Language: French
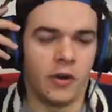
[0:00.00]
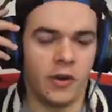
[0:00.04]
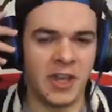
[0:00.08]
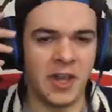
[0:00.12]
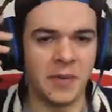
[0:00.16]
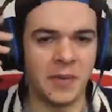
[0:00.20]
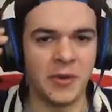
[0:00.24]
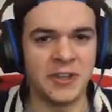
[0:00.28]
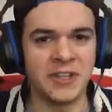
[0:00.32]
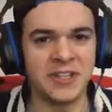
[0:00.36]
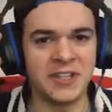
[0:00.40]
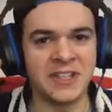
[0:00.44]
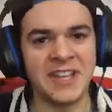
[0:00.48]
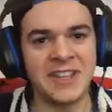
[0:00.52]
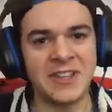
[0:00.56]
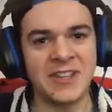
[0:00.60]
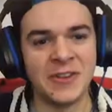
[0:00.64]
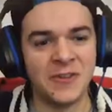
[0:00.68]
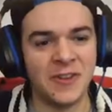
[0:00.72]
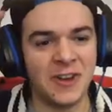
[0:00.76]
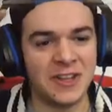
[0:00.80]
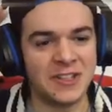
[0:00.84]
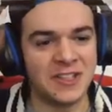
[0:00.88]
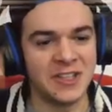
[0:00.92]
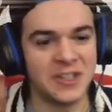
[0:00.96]
Ok petite tête,
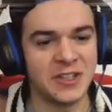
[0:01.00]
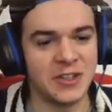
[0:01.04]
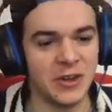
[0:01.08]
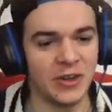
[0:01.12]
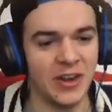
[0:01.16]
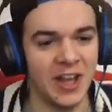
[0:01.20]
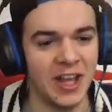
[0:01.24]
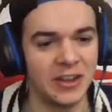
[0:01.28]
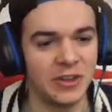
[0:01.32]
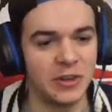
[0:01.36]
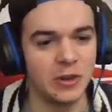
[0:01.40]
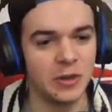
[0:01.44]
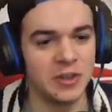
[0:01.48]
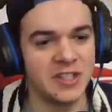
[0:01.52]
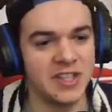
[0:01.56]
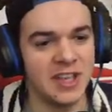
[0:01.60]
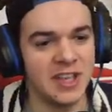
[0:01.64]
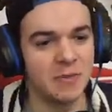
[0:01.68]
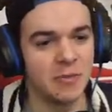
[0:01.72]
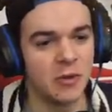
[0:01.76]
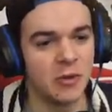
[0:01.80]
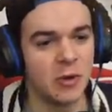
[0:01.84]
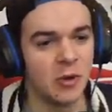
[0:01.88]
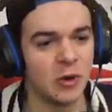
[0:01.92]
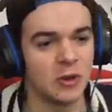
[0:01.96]
nous voici sur la
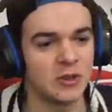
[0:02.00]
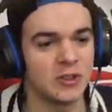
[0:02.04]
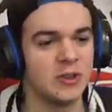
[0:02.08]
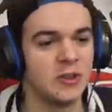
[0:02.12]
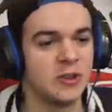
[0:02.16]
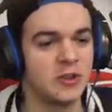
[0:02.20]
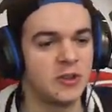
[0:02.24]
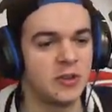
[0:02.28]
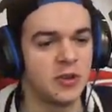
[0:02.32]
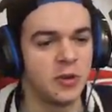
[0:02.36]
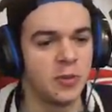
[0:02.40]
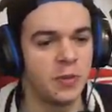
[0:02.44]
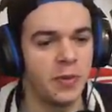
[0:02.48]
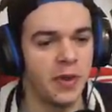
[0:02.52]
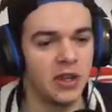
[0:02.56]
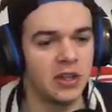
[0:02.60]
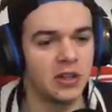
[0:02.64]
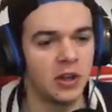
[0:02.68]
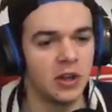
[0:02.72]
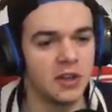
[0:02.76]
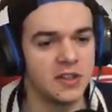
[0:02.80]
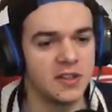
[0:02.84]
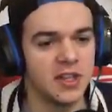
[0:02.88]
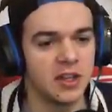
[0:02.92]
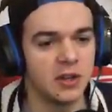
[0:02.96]
deuxième course, le
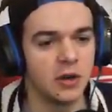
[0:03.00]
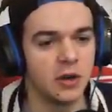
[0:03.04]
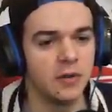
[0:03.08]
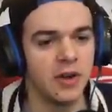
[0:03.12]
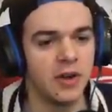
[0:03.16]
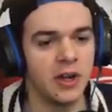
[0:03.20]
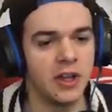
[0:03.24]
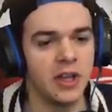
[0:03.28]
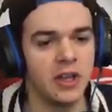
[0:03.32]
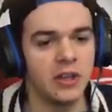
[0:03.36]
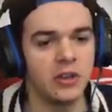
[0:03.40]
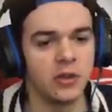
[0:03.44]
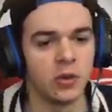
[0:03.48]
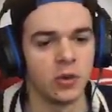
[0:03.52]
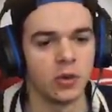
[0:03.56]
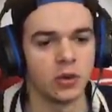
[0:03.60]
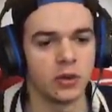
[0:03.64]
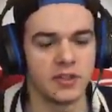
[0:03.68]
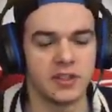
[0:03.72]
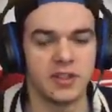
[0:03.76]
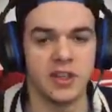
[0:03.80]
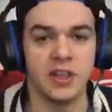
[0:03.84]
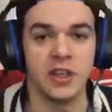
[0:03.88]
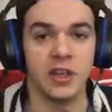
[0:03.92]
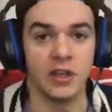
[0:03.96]
Supercross d'Eco Donc
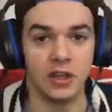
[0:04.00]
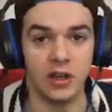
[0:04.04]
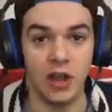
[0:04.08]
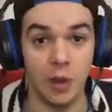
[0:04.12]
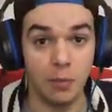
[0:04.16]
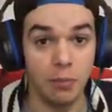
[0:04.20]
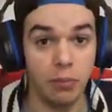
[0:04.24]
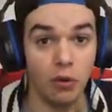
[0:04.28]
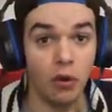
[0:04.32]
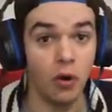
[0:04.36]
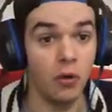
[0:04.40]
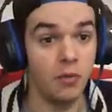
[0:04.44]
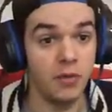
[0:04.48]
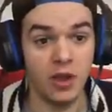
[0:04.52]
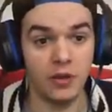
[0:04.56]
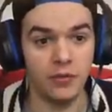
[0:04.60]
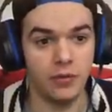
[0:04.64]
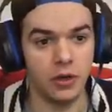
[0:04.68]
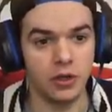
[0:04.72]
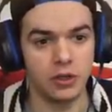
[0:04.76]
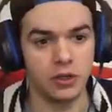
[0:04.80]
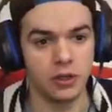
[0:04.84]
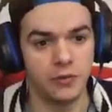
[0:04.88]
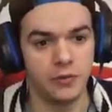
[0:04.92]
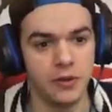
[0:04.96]
c'est la première
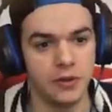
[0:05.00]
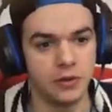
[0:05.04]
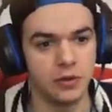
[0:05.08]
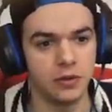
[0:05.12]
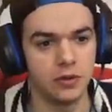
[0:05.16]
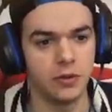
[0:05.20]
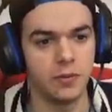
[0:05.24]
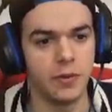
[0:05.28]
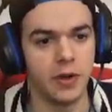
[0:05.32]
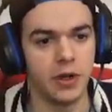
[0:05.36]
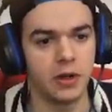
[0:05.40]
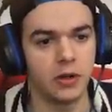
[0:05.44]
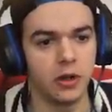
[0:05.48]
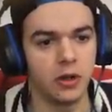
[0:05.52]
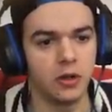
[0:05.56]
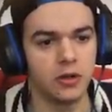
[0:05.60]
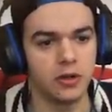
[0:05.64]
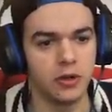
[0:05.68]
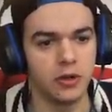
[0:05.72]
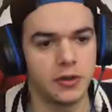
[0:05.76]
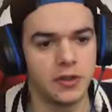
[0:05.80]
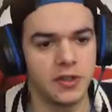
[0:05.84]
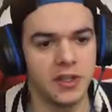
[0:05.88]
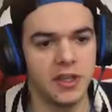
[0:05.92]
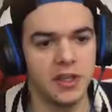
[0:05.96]
fois que je fais ce Supercross.
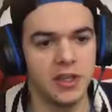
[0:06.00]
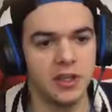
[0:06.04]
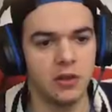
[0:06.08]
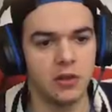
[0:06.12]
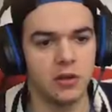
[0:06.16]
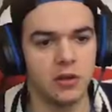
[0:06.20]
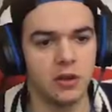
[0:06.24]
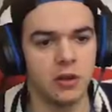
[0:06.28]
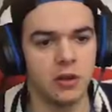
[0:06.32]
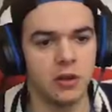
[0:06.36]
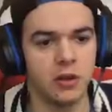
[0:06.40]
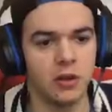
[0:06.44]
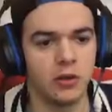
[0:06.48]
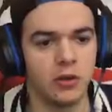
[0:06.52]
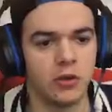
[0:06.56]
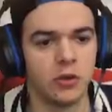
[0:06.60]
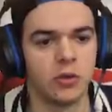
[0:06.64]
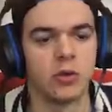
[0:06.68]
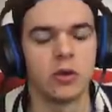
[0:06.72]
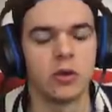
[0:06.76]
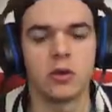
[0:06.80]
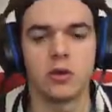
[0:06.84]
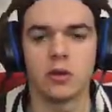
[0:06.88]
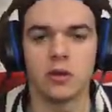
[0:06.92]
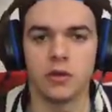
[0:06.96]
Je sais que euh,
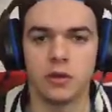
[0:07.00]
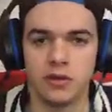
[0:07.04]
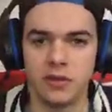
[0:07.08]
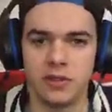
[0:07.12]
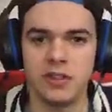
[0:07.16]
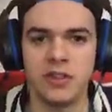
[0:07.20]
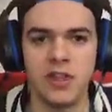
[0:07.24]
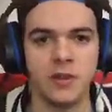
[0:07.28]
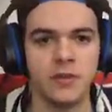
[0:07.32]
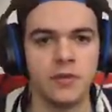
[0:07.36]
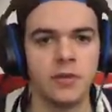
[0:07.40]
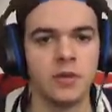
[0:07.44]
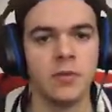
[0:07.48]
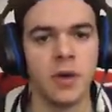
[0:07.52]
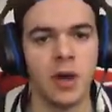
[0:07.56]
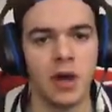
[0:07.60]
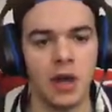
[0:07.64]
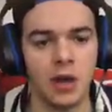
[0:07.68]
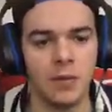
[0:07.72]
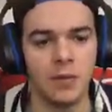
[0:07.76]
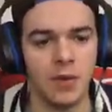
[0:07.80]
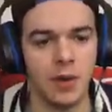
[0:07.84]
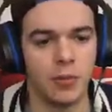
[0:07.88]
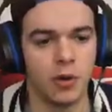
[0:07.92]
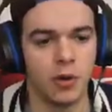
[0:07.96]
donc si t'as vu
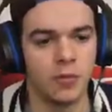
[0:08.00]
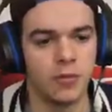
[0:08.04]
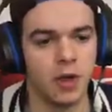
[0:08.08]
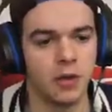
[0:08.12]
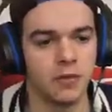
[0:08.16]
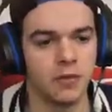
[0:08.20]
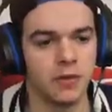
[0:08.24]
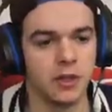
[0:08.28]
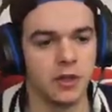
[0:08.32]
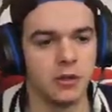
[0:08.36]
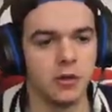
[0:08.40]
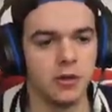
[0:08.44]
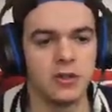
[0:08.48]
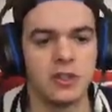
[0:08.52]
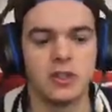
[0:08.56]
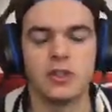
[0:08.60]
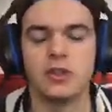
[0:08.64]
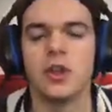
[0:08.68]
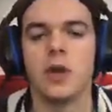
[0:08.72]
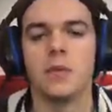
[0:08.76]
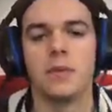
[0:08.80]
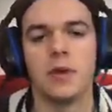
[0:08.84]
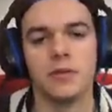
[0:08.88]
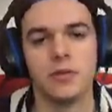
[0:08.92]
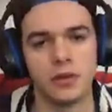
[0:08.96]
ma, première vidéo, si tu
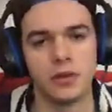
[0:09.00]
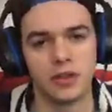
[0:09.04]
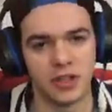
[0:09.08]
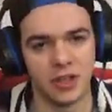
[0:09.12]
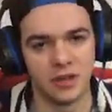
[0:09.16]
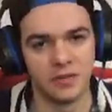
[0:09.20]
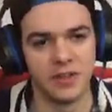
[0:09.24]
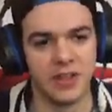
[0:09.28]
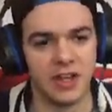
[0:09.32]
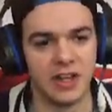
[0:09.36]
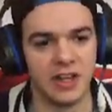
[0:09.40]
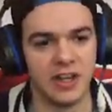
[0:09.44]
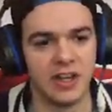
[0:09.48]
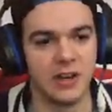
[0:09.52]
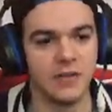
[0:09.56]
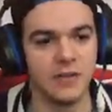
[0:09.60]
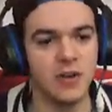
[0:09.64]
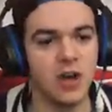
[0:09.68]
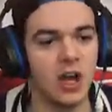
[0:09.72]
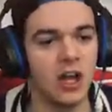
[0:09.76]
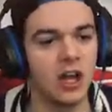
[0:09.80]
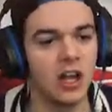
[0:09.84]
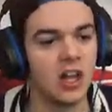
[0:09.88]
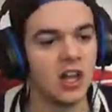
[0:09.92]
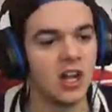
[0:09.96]
l'as pas vu, je t'invite à aller la
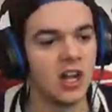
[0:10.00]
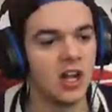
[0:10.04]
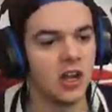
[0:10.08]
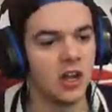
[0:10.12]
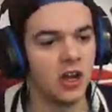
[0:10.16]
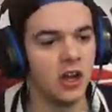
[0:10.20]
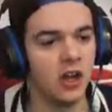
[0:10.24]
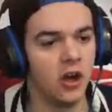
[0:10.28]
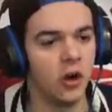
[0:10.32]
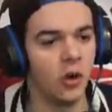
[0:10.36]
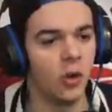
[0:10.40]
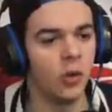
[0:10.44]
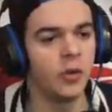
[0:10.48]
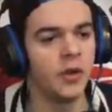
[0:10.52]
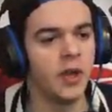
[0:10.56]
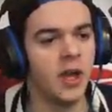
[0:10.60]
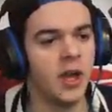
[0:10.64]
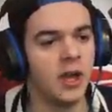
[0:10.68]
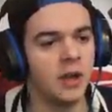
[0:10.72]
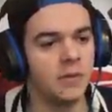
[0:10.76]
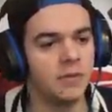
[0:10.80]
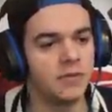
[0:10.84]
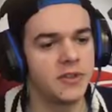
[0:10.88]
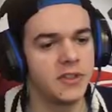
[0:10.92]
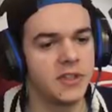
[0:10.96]
voir. Euh, on a
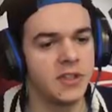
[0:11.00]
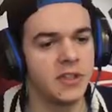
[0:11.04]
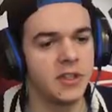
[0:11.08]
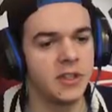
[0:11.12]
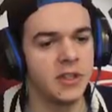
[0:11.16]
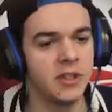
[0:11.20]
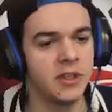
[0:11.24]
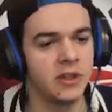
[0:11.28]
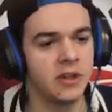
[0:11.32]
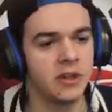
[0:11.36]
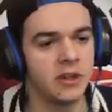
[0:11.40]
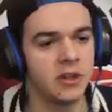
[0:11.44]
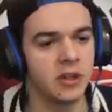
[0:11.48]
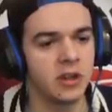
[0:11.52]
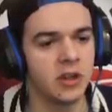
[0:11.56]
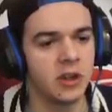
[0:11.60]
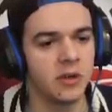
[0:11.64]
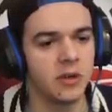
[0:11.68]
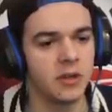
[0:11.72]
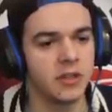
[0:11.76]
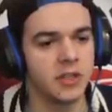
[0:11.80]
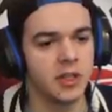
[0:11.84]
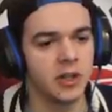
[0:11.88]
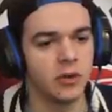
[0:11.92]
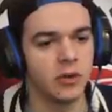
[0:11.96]
un petit, euh,
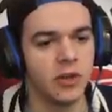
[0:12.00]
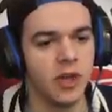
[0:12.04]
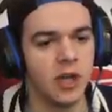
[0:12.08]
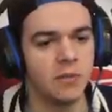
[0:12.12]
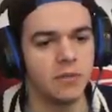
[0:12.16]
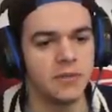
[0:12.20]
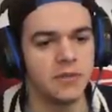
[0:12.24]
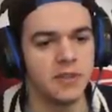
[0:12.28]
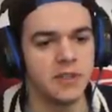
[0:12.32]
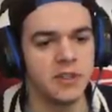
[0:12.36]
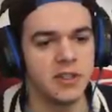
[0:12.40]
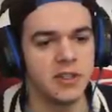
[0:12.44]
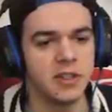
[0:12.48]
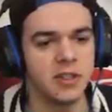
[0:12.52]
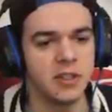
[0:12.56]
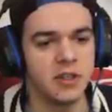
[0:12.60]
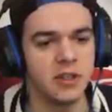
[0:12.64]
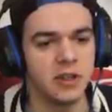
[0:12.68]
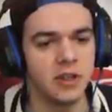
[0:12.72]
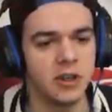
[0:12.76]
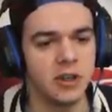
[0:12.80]
comment dire, on a un petit